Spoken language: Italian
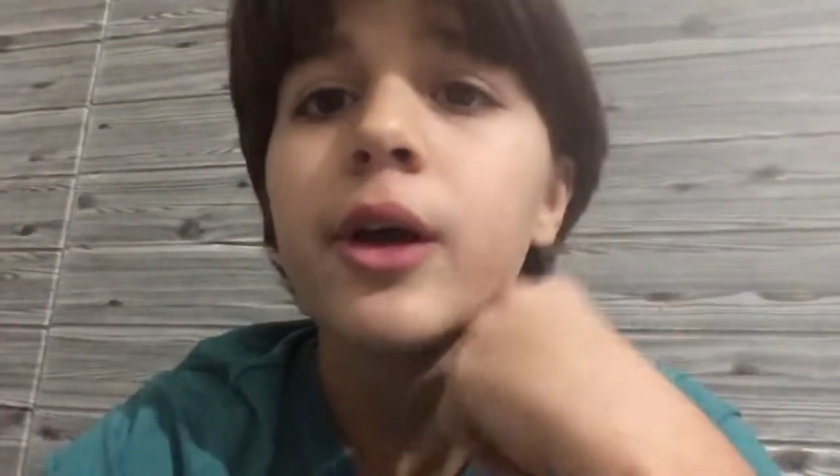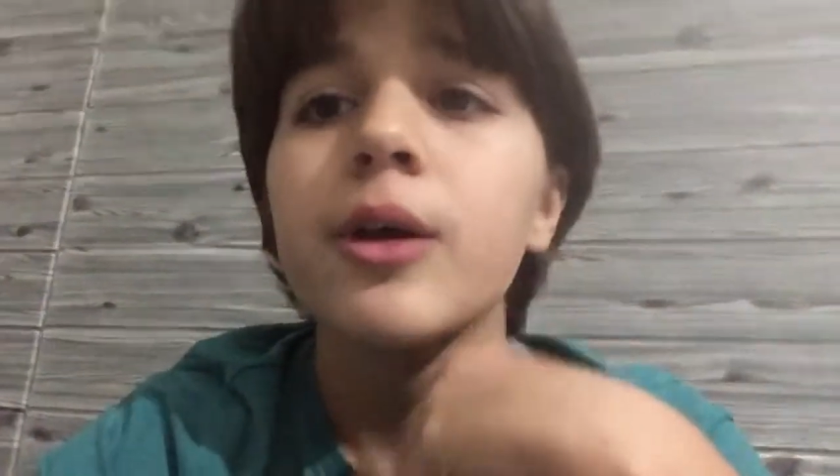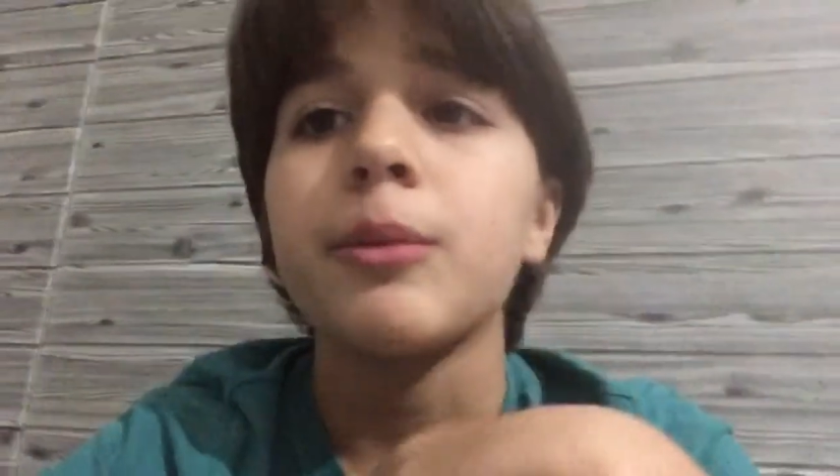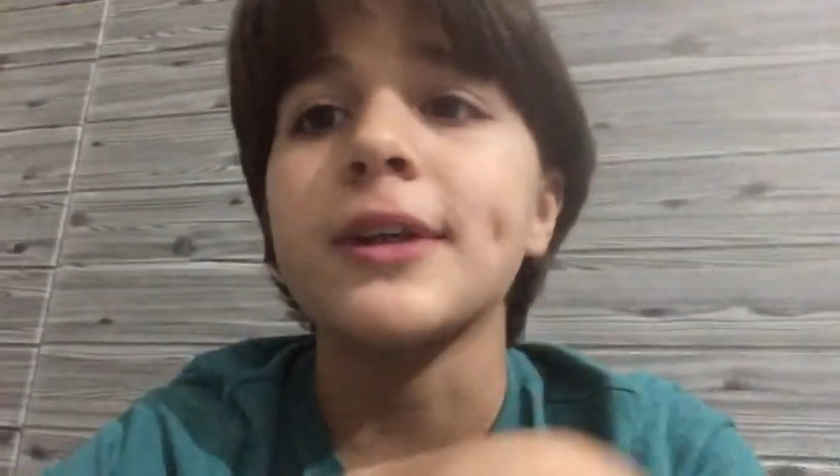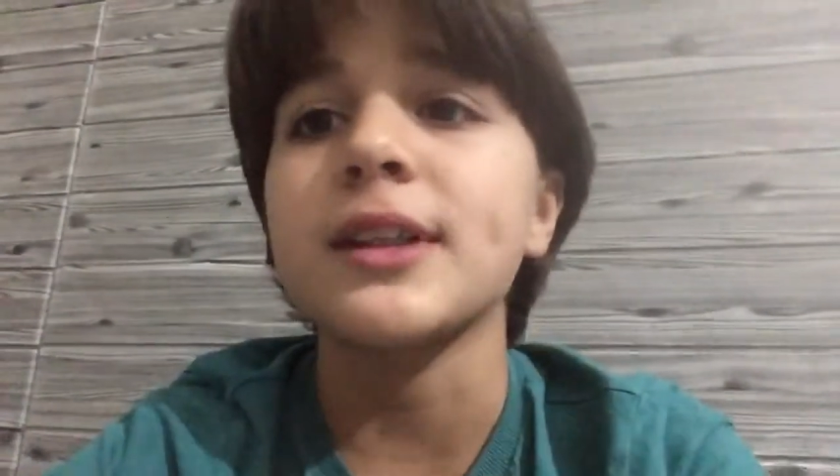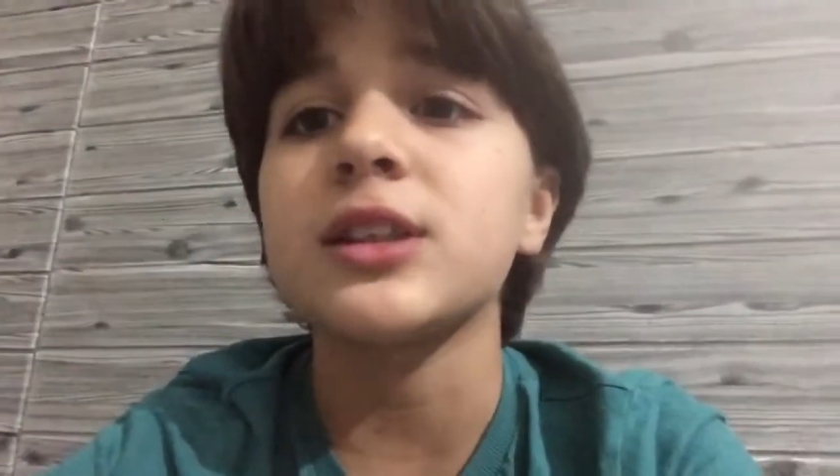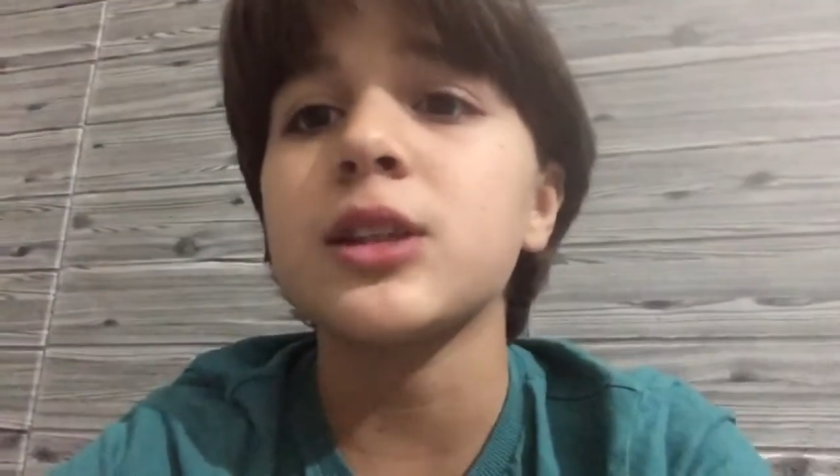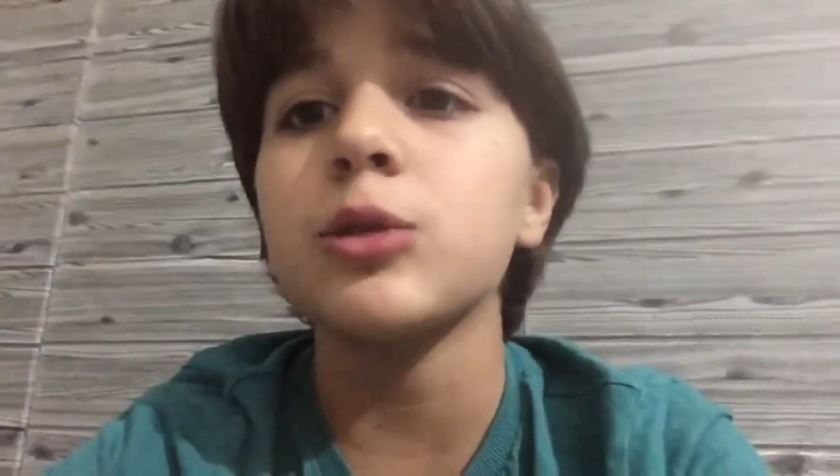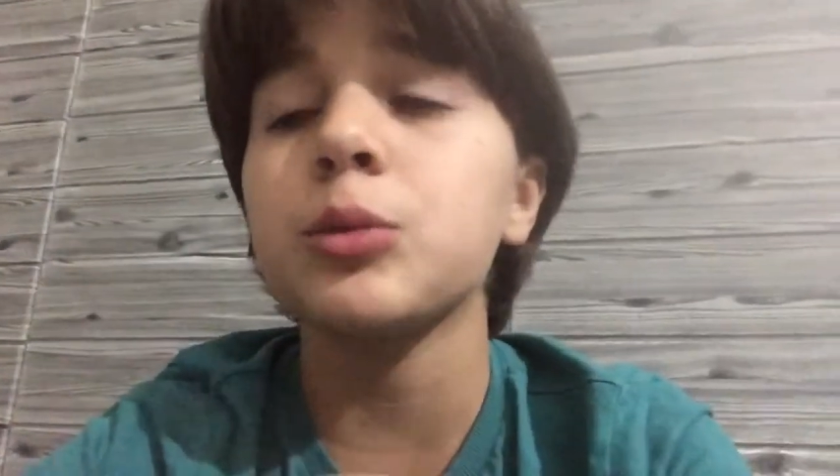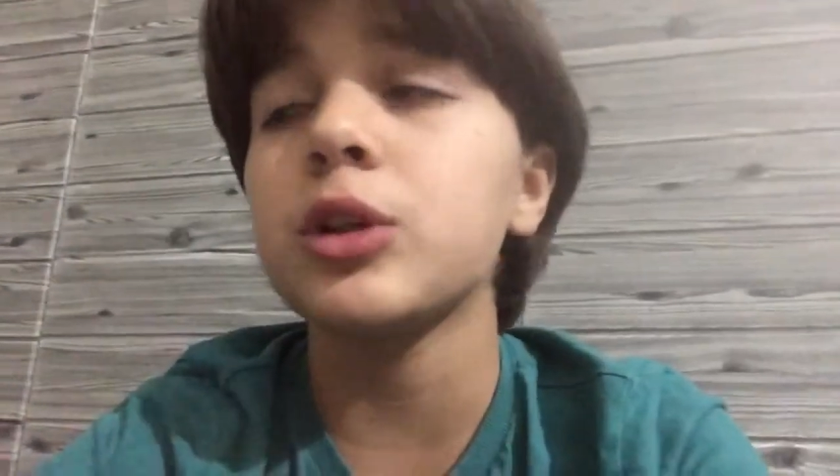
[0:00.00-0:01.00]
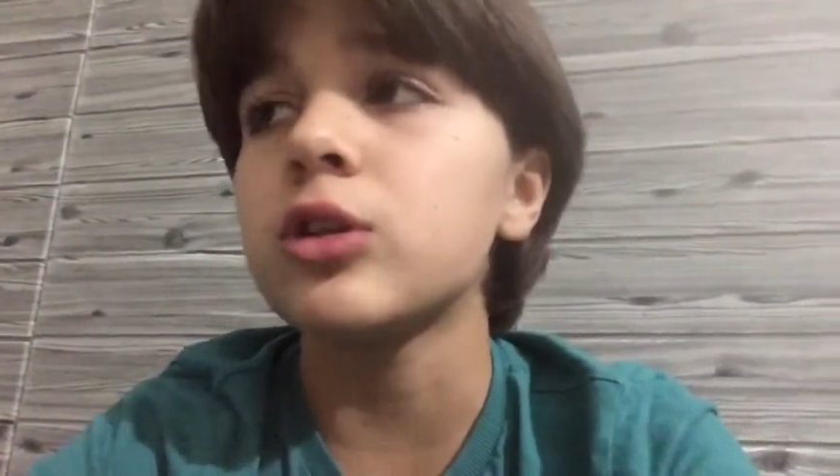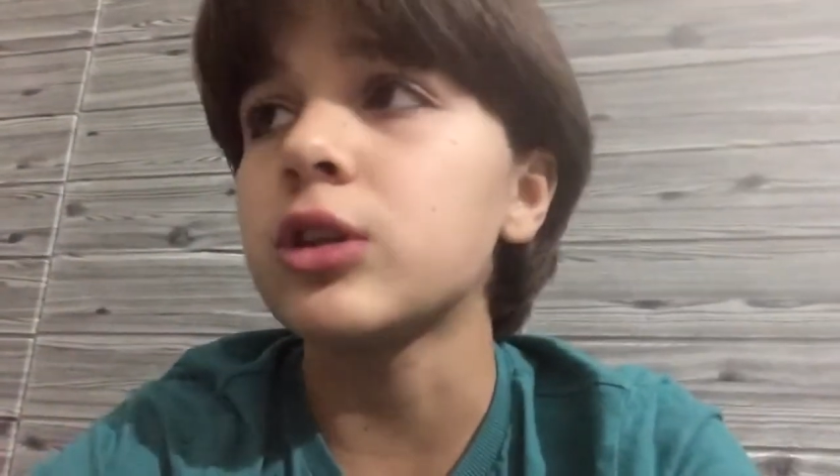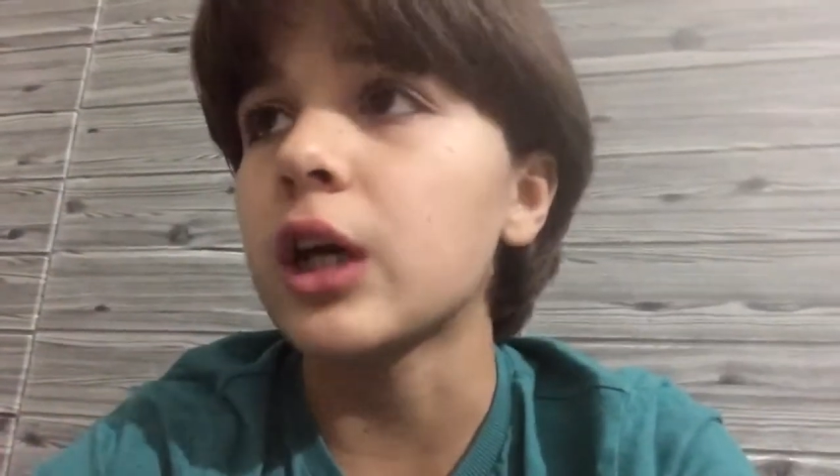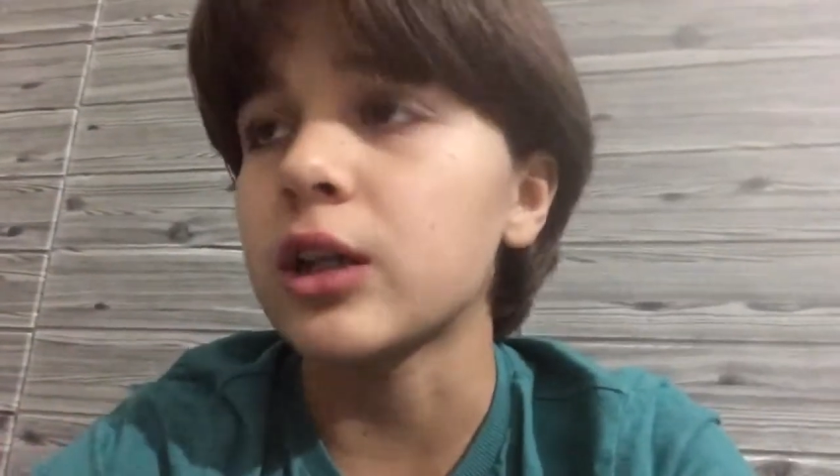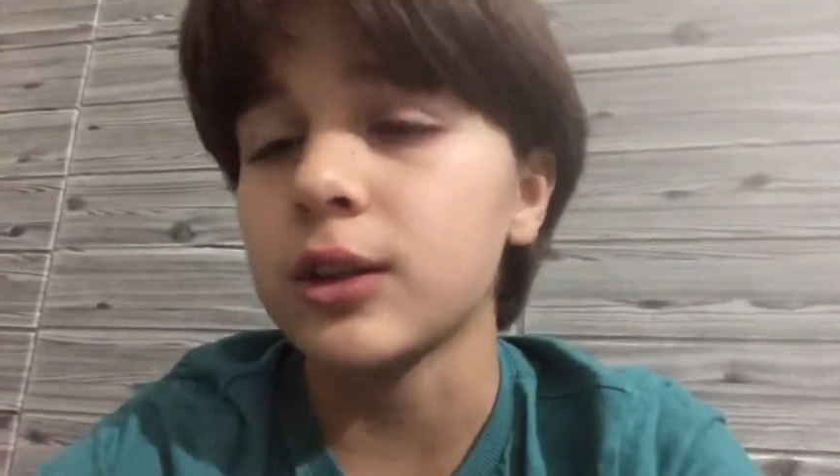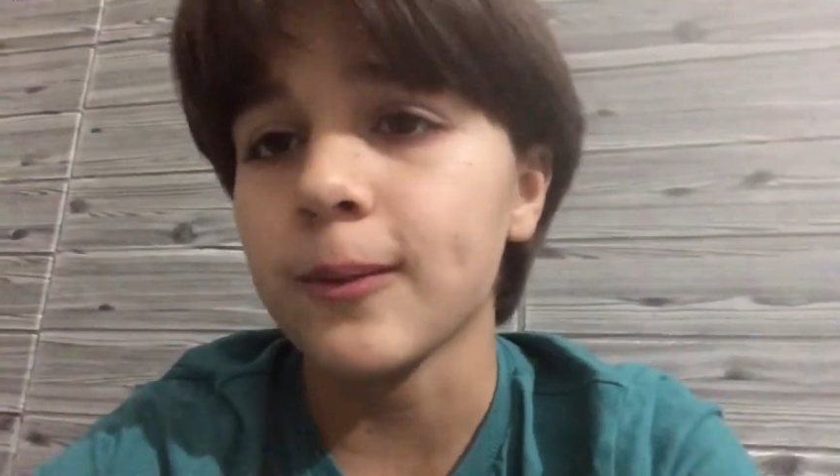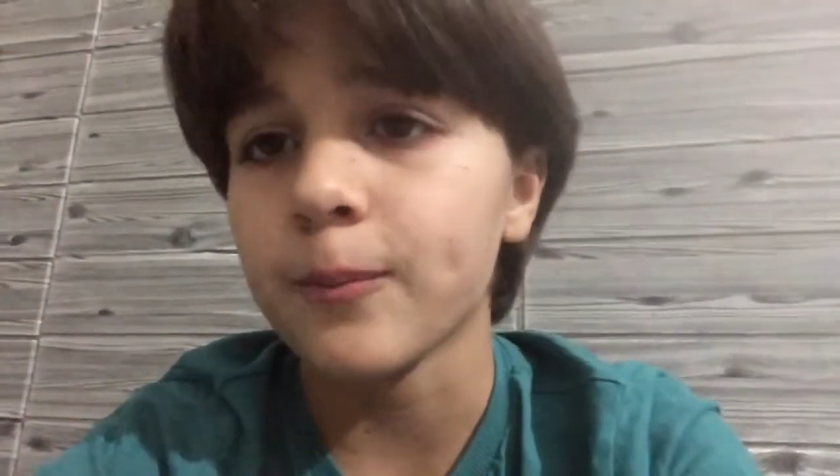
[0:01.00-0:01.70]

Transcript: perché siamo migliorati.